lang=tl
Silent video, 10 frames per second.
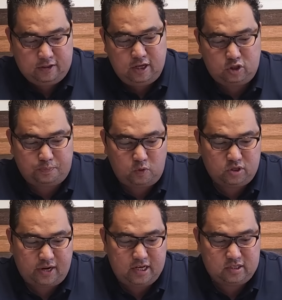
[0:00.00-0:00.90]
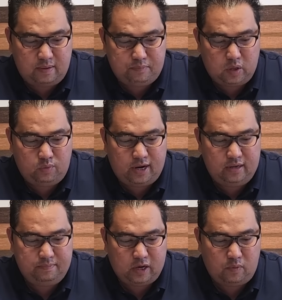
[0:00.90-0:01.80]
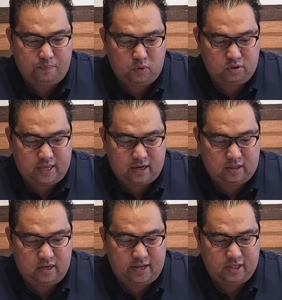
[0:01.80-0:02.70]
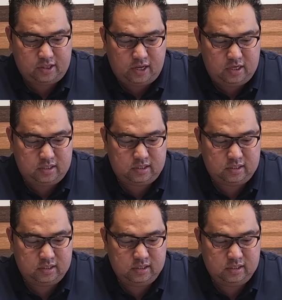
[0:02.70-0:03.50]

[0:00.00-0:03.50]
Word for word: Dito po sa race number 1, meron pong 13 entries.